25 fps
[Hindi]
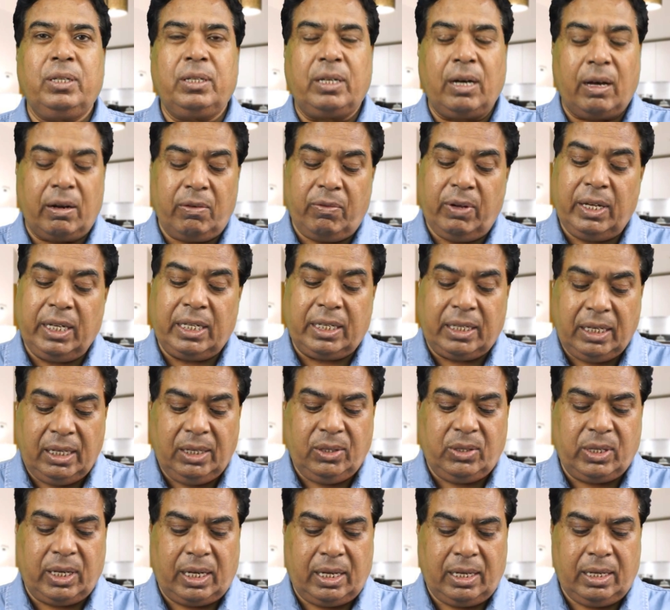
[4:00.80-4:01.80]
कार्रवाई की
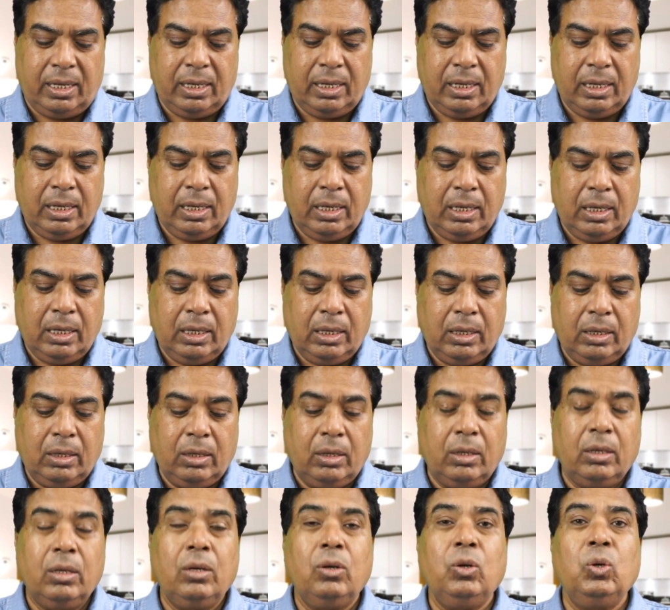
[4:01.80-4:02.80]
जाए
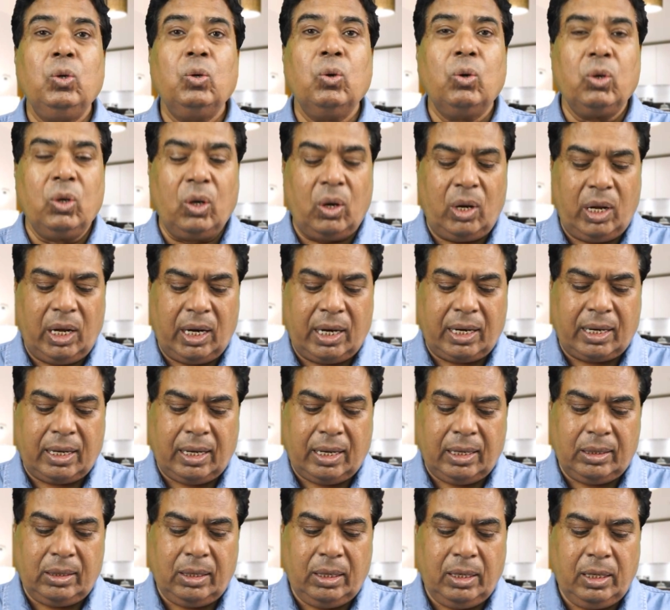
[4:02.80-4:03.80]
नूर हक
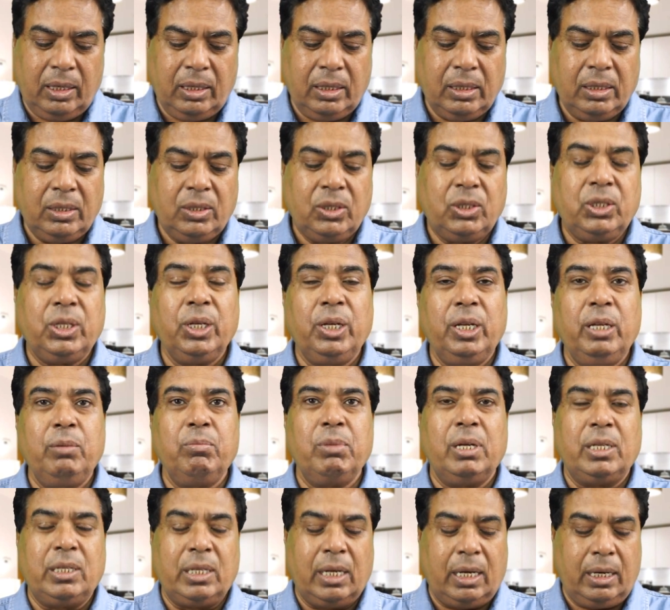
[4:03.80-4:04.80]
कादरी श्री
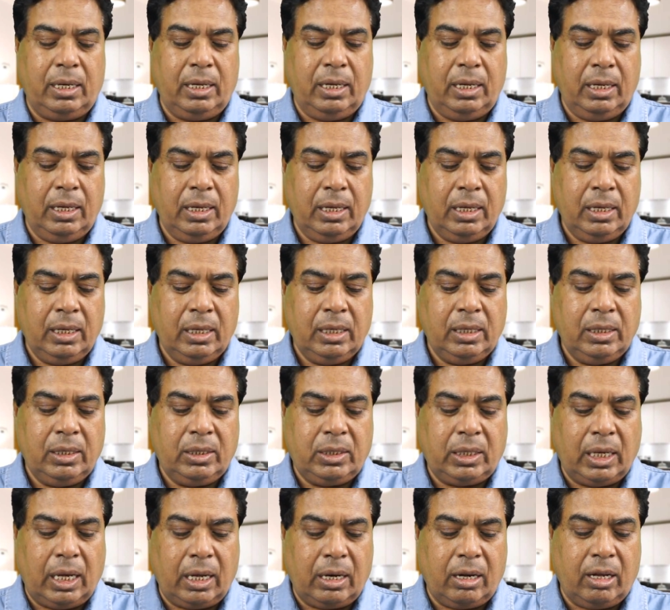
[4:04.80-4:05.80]
मेजारी
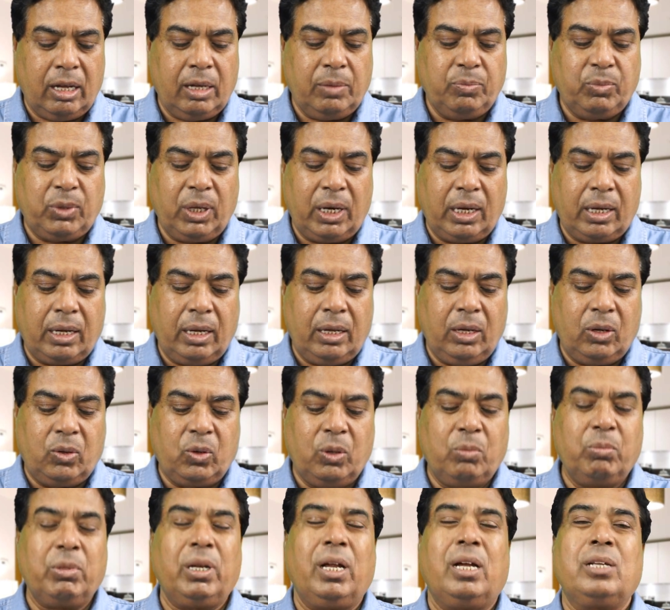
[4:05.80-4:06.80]
शहराम तरकई
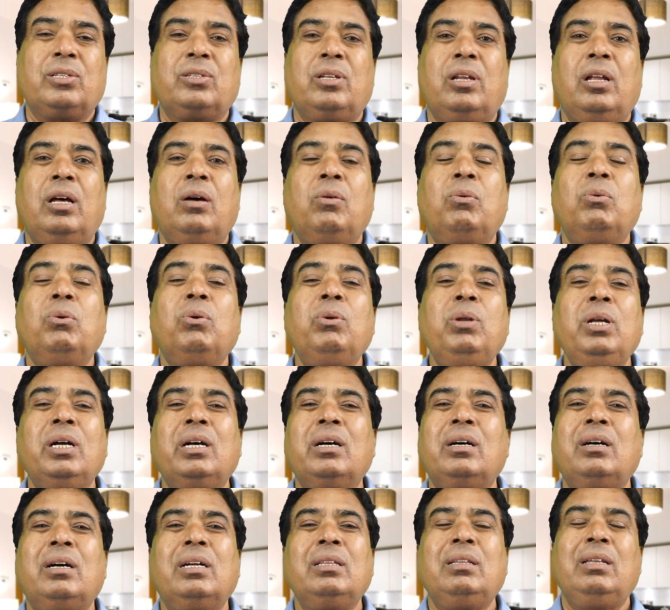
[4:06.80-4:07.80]
को मरासला उन्होंने एक
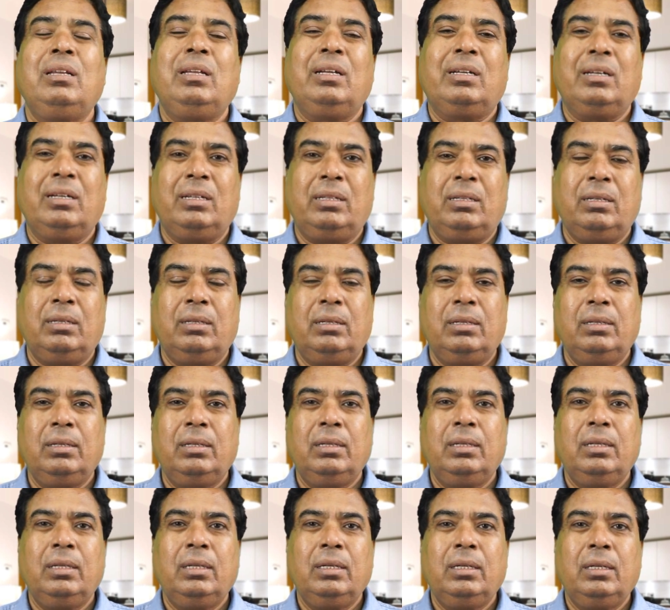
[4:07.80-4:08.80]
ख़त लिखा था
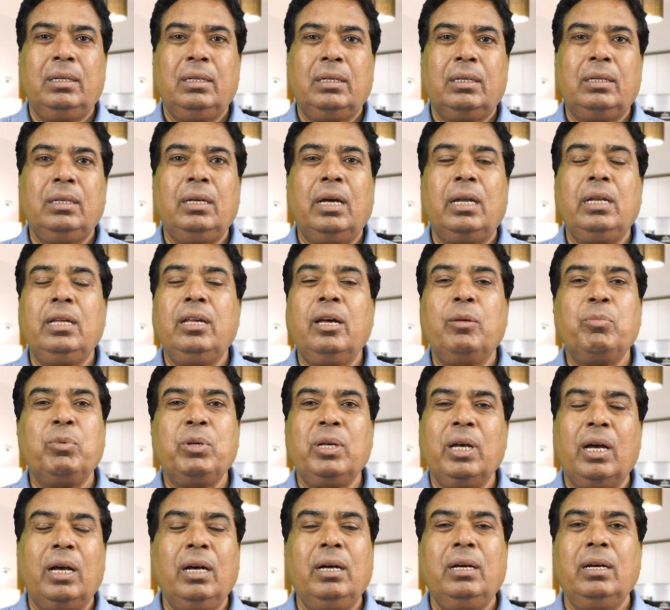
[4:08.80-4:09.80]
कि यार ये आप
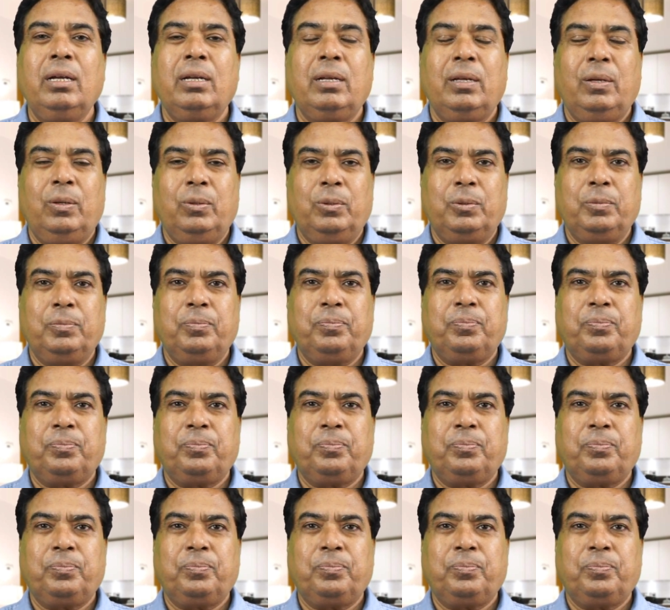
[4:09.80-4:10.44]
क्या कर रहे हो